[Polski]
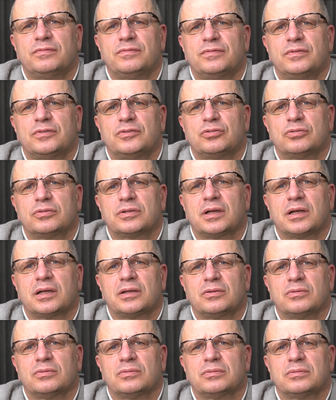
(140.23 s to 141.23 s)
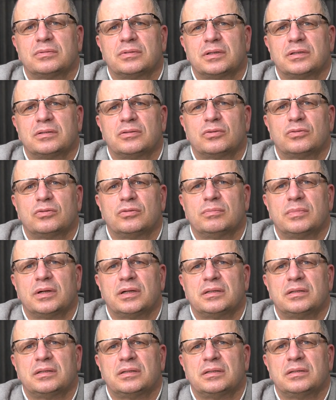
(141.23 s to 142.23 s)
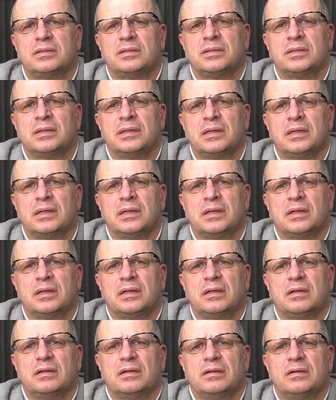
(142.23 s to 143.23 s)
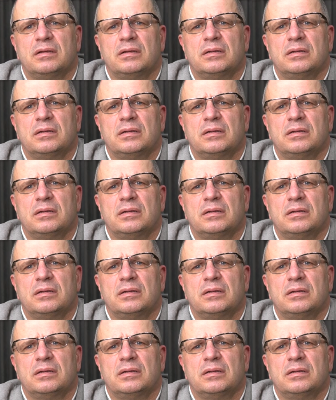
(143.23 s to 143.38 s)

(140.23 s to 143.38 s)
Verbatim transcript: wyszukają te dokumenty yy,